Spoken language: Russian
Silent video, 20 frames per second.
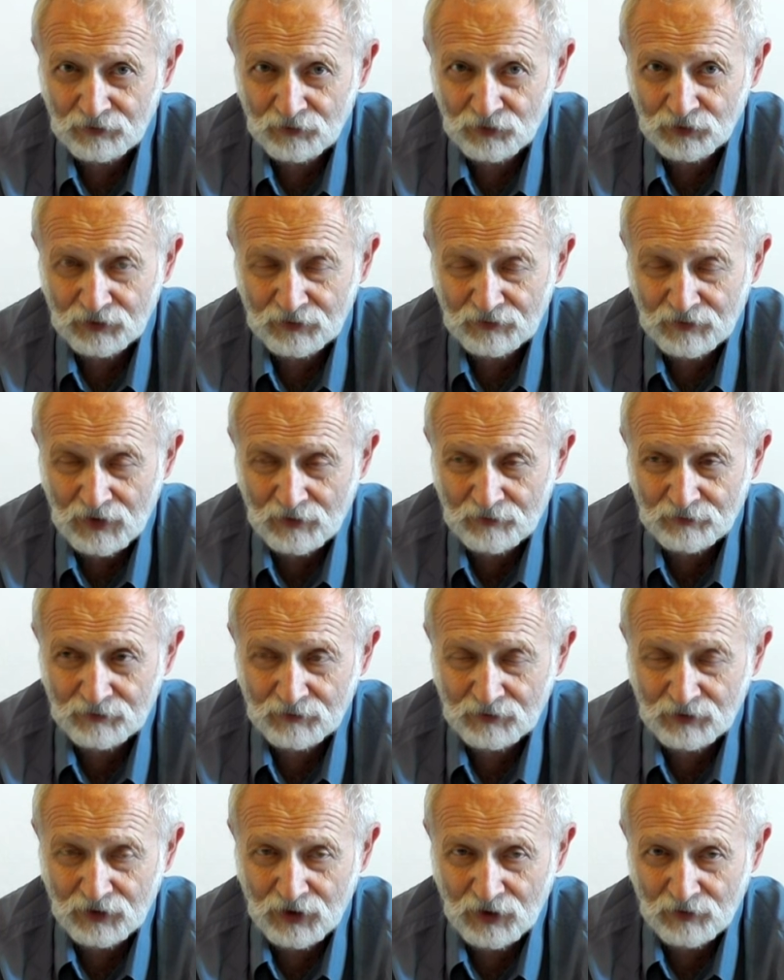вот
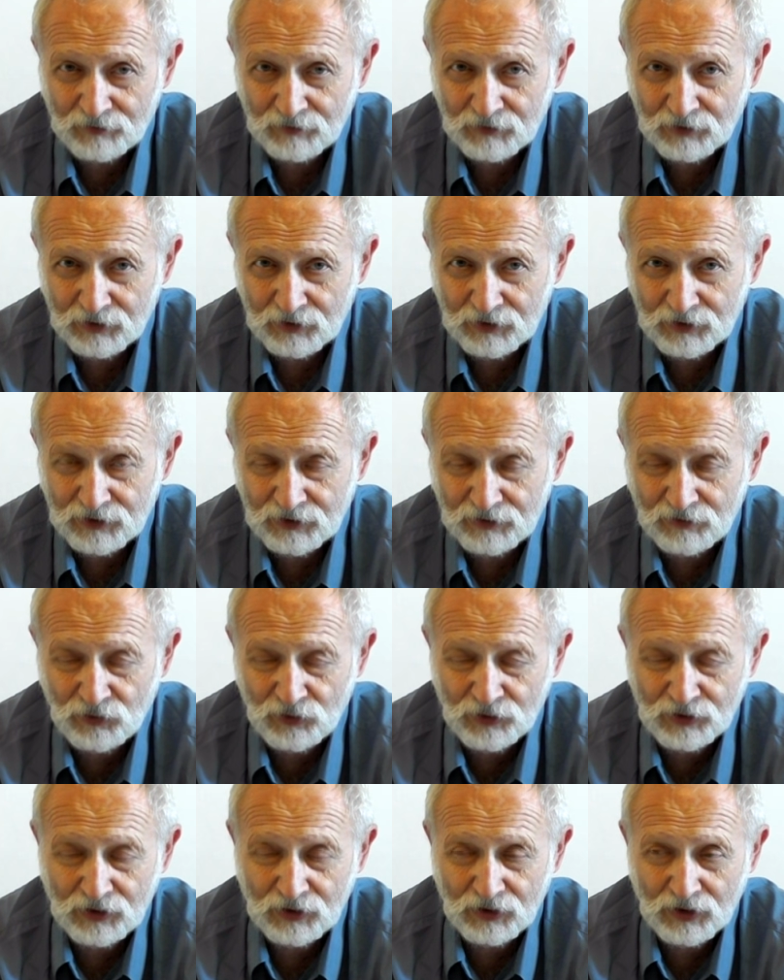вам, нам э,
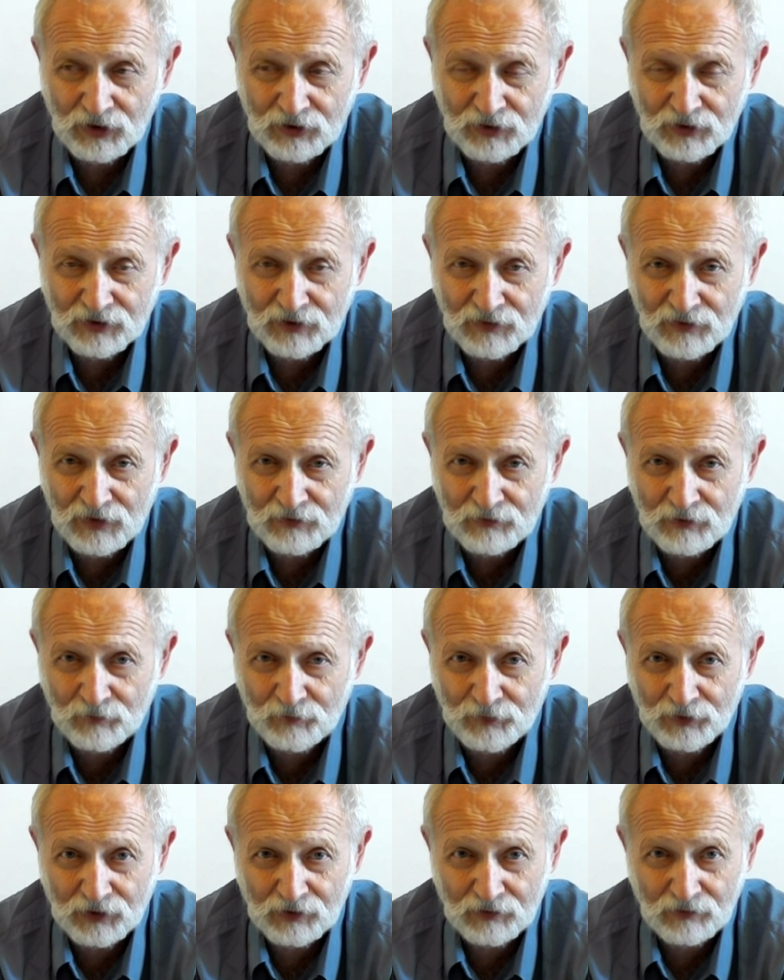сегодня надо с вами
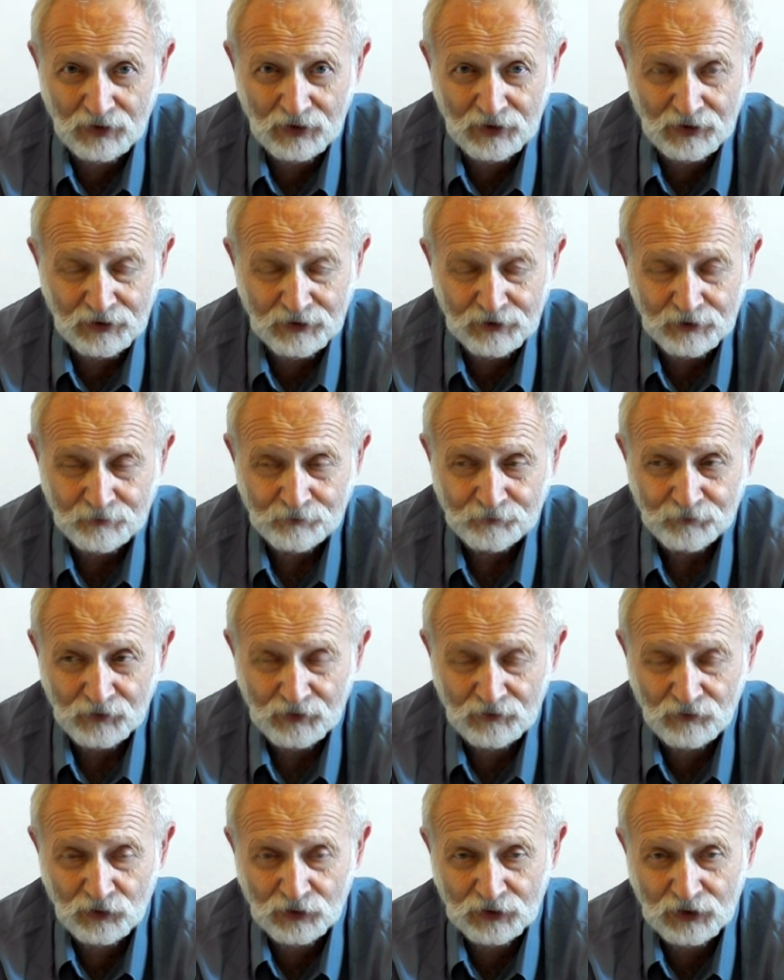поговорить
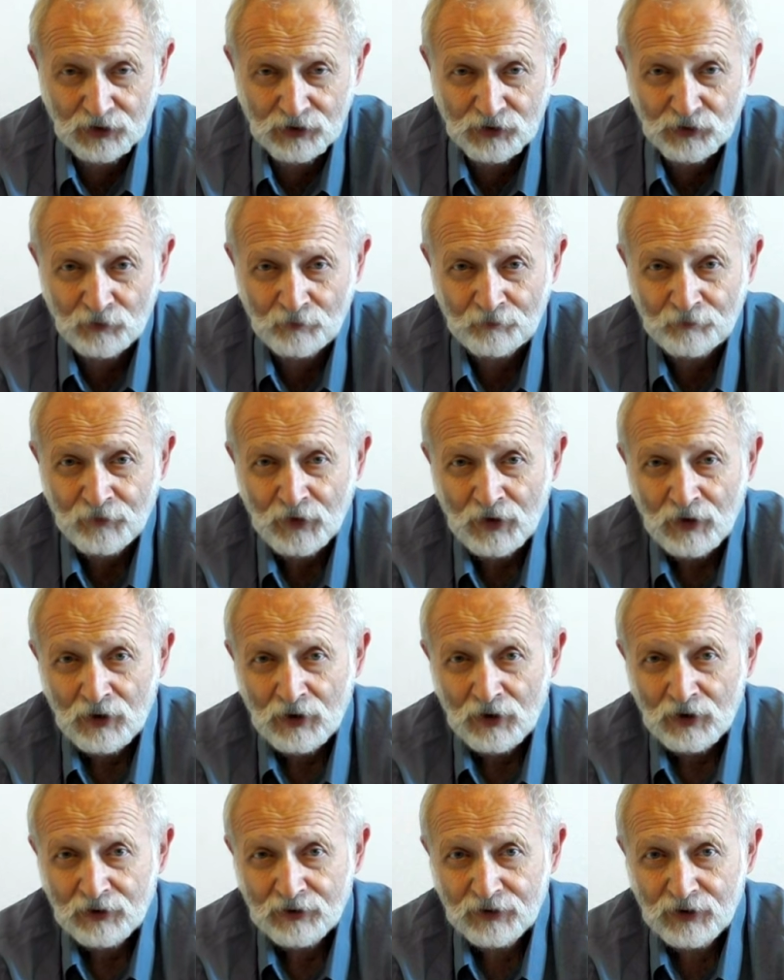вот о чем.
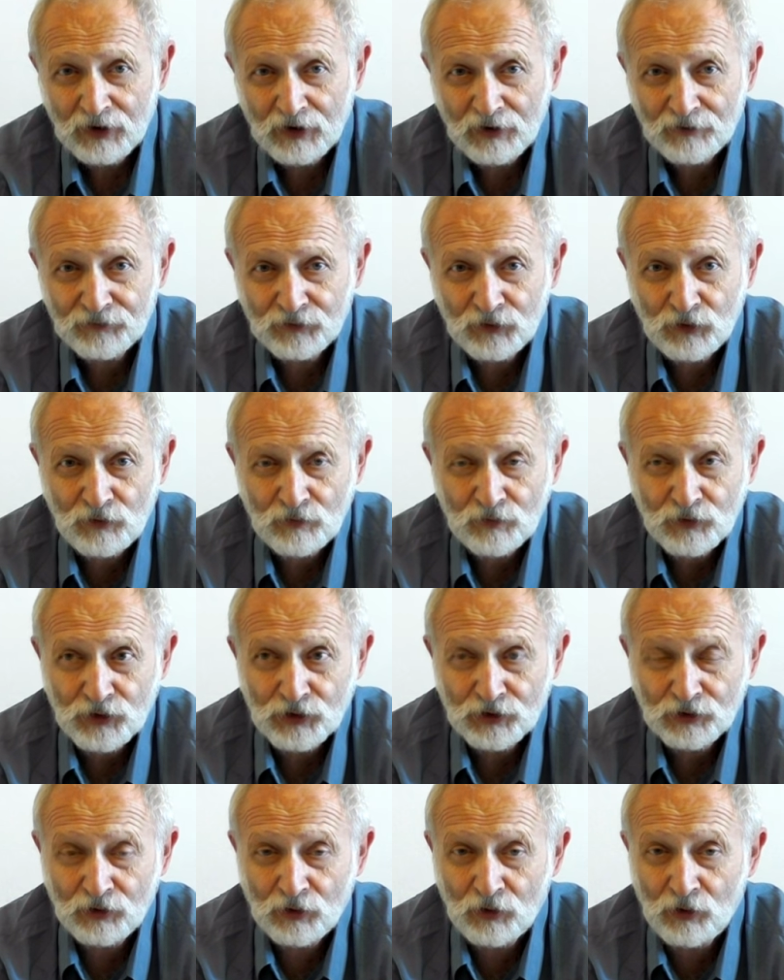Дело в том,
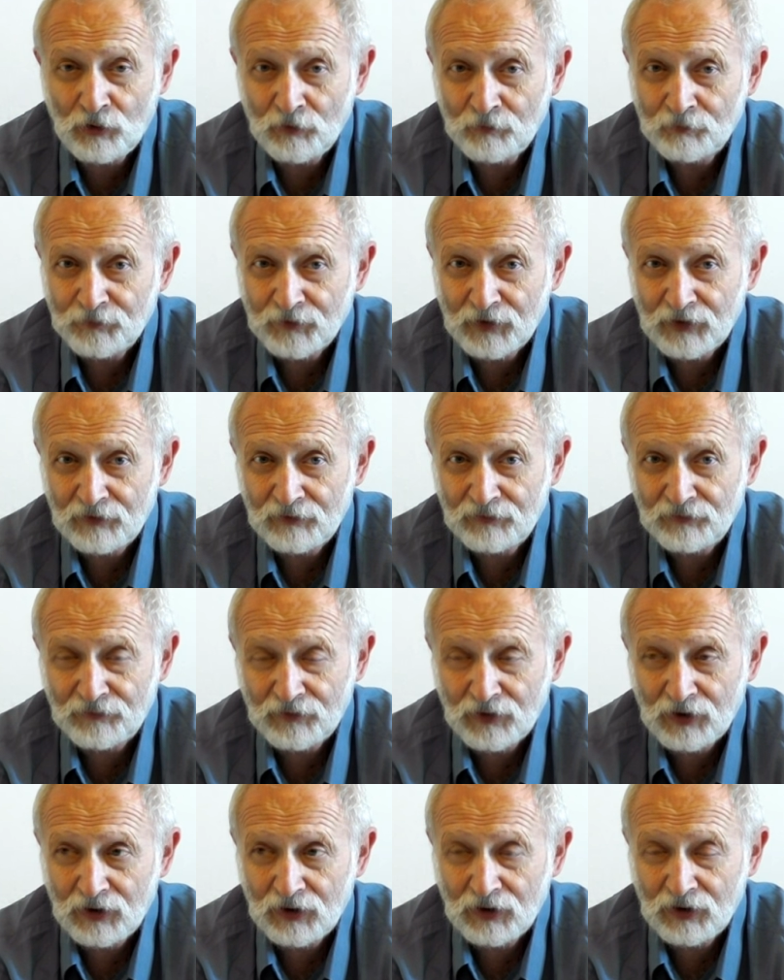что
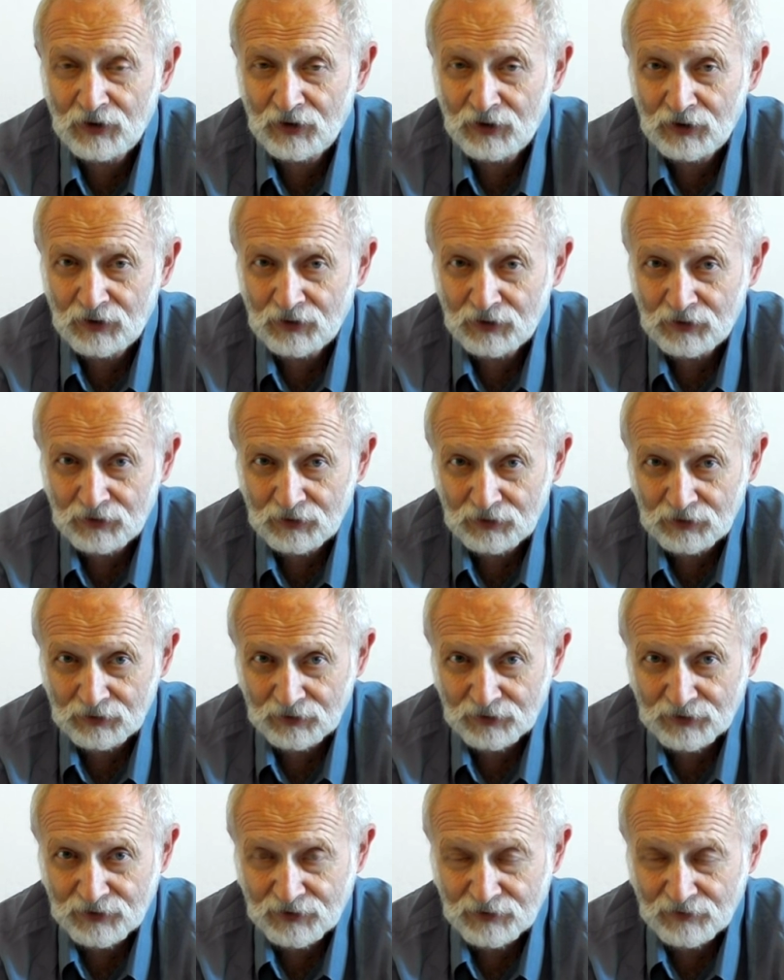
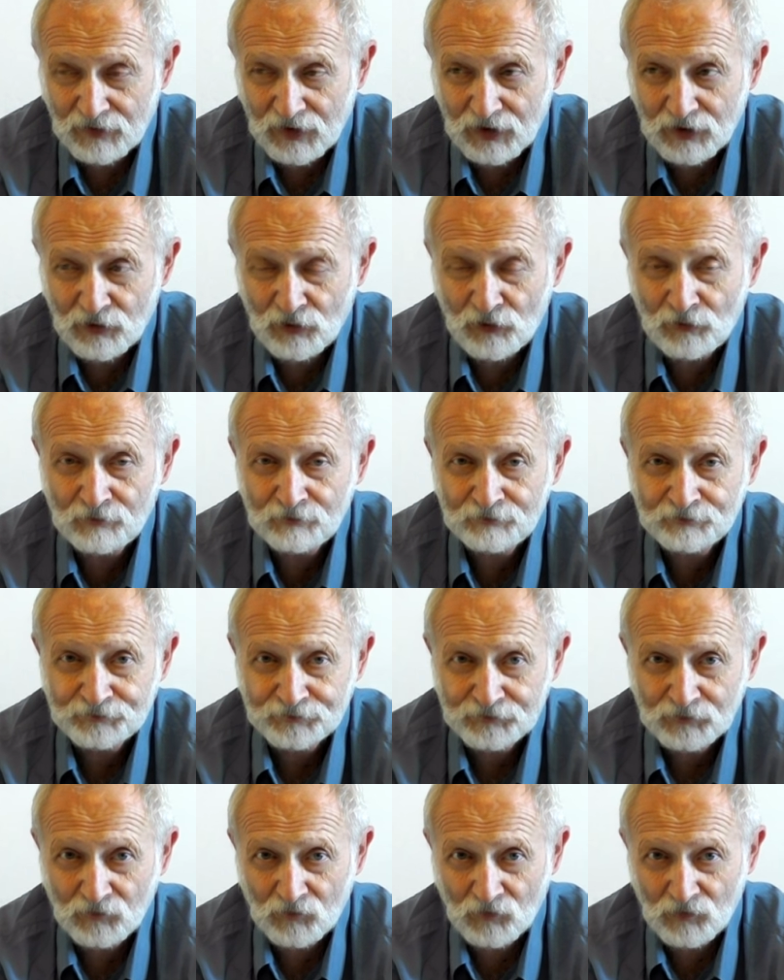в своем
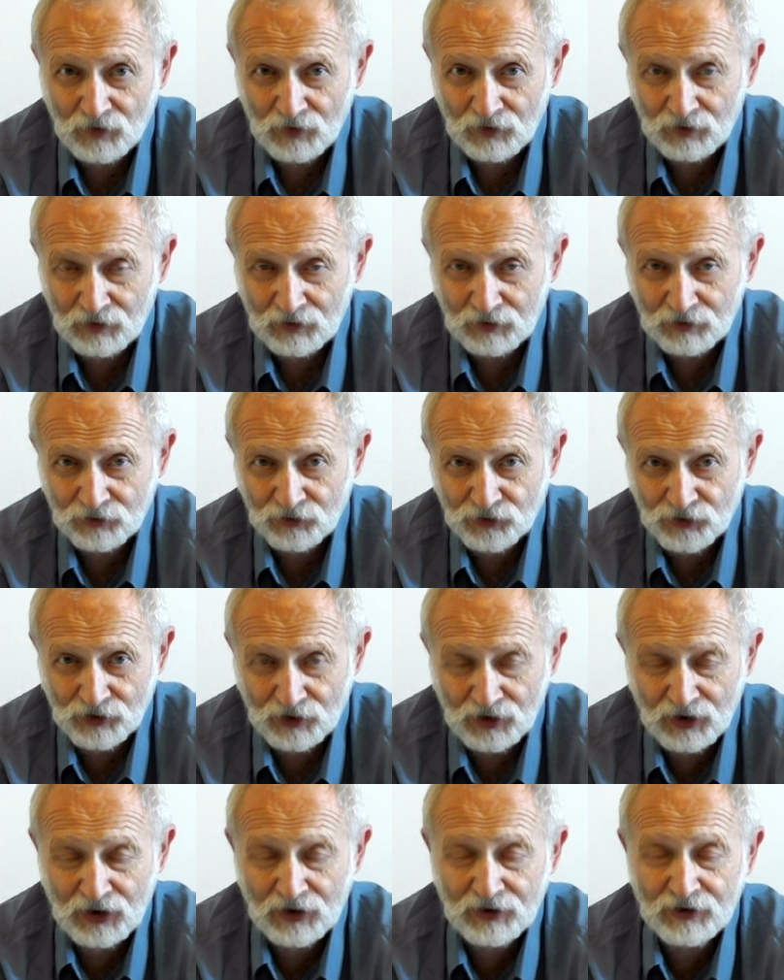
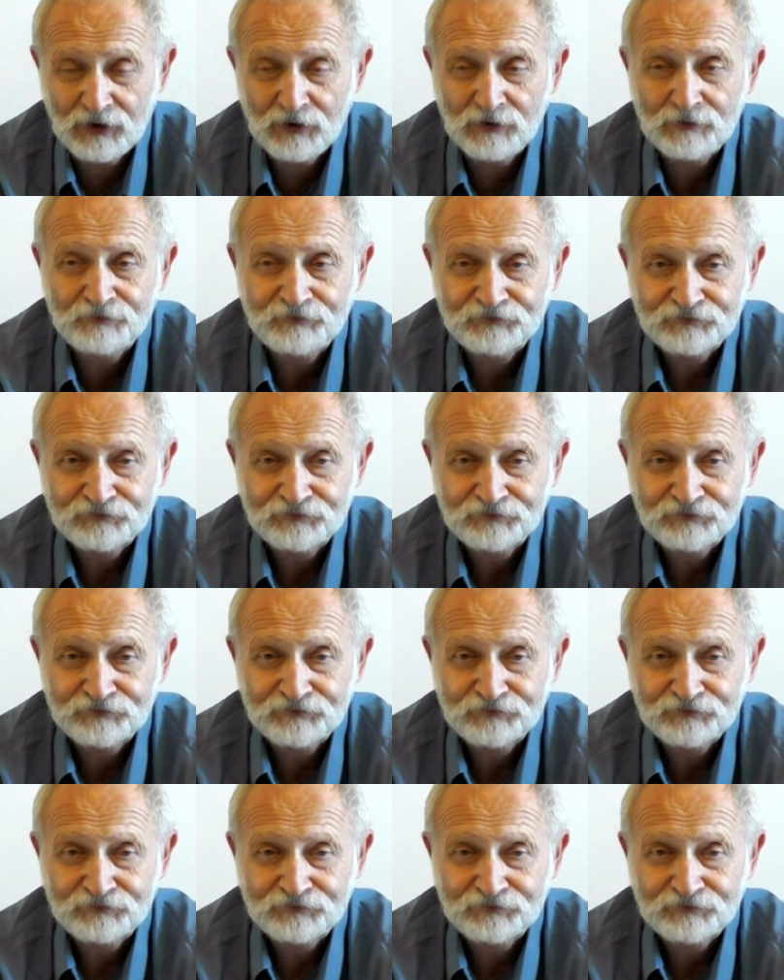желании